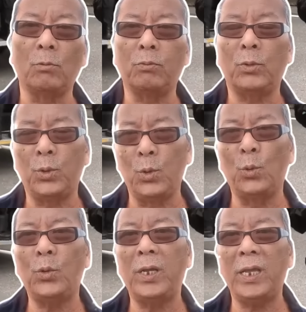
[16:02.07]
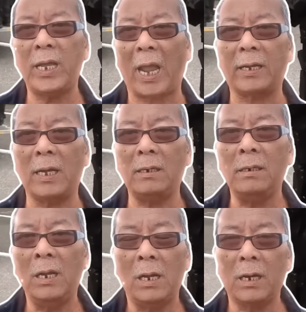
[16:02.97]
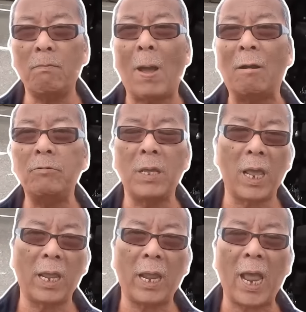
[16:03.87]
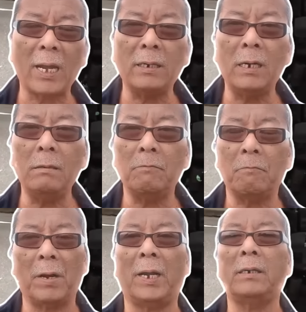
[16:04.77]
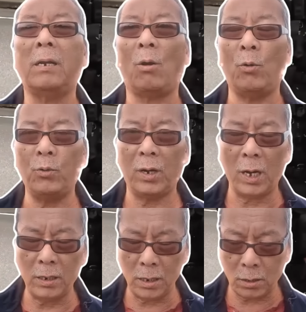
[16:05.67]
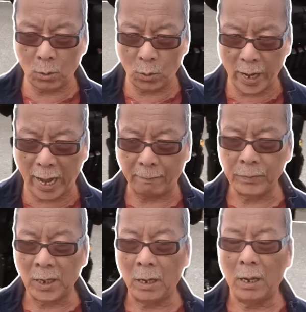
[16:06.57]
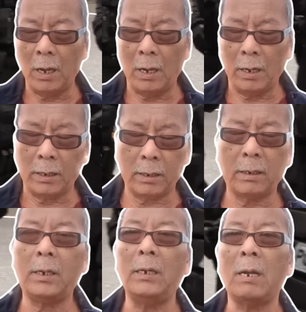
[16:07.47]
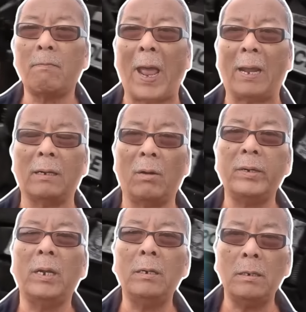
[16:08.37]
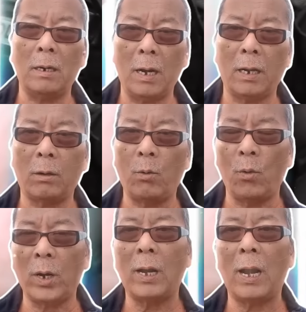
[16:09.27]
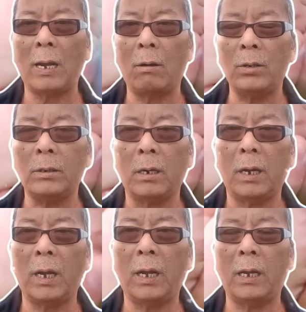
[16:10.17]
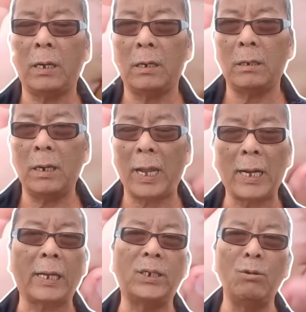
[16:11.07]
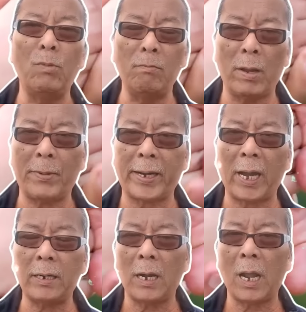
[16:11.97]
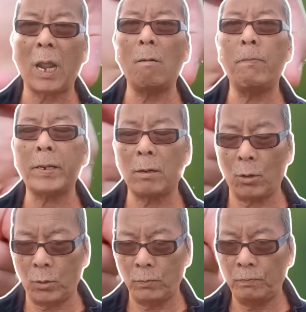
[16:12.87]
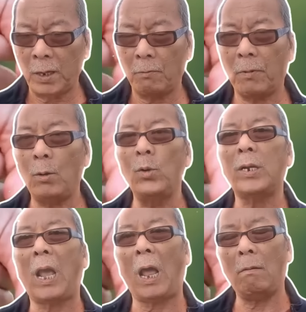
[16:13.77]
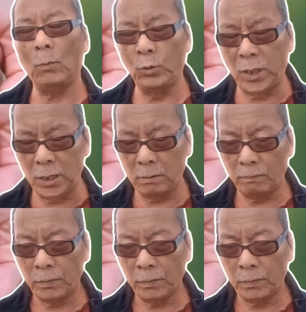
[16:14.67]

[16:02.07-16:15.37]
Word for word: dụng vũ khí hạt nhân để bảo vệ an ninh và lãnh thổ đất nước của Nga. Kính thưa bạn, nói đến lời của Lagos thì hay là Jimmy Medvedev hay ông Peko và luôn cả Putin